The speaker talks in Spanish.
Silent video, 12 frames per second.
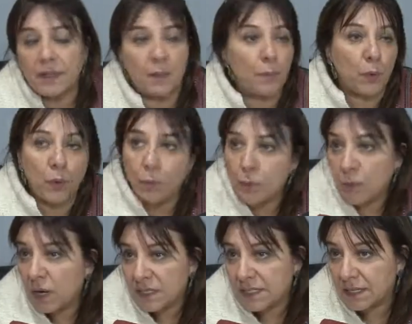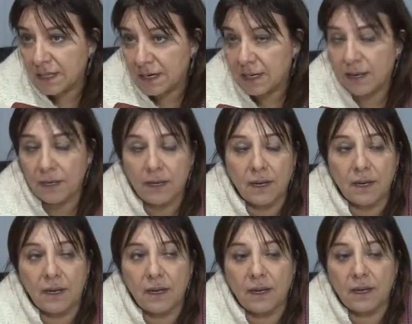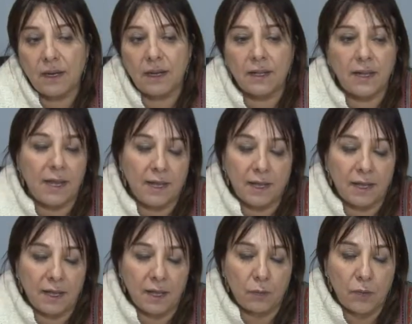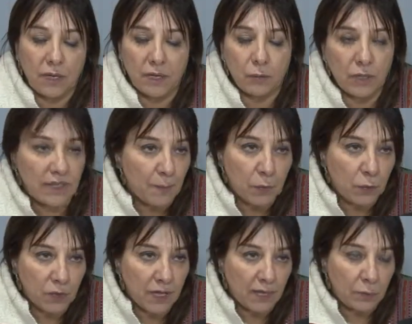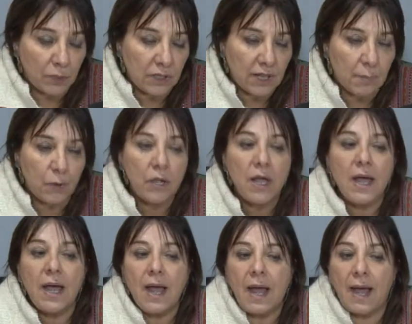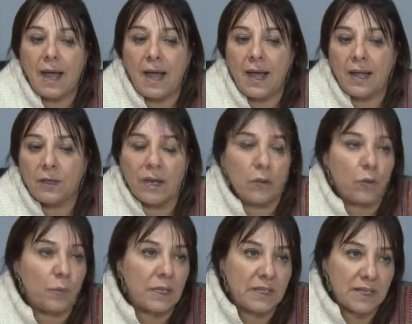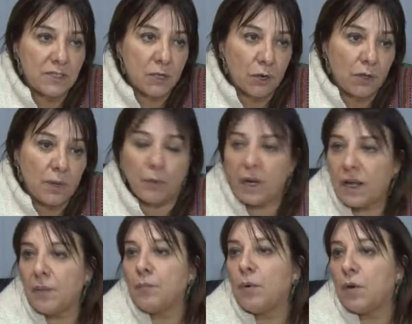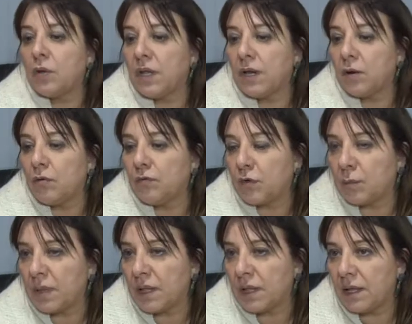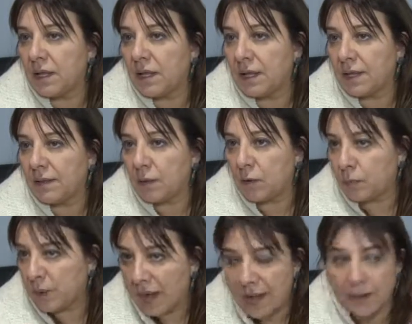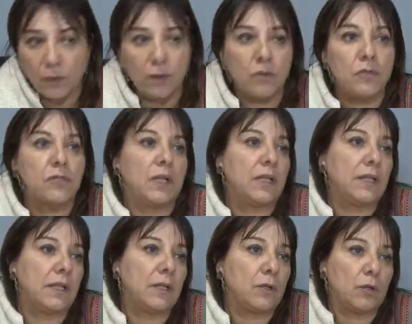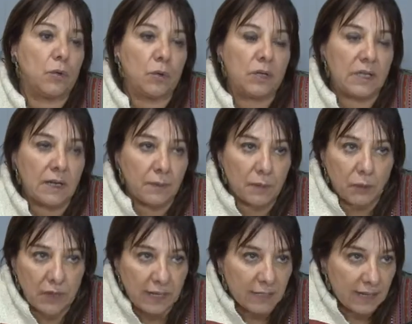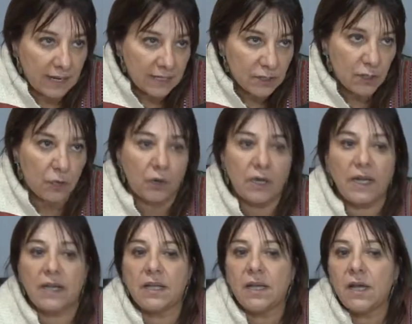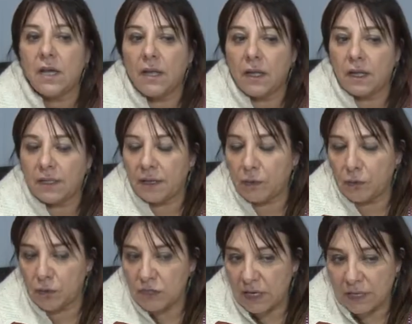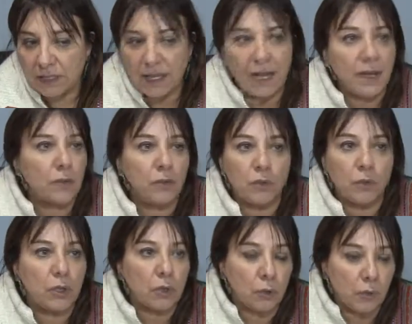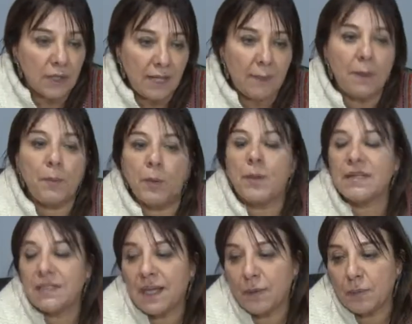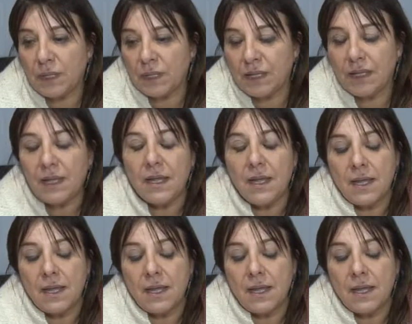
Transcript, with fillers: y tampoco pudimos acceder en, el día que, que, auditamos, los días que auditamos, a la documentación que, por ejemplo, del conforme de, los planos, este, de todo lo que tiene que ver con las instalaciones, este, con los sanitarios, todo esto no estaba, pero básicamente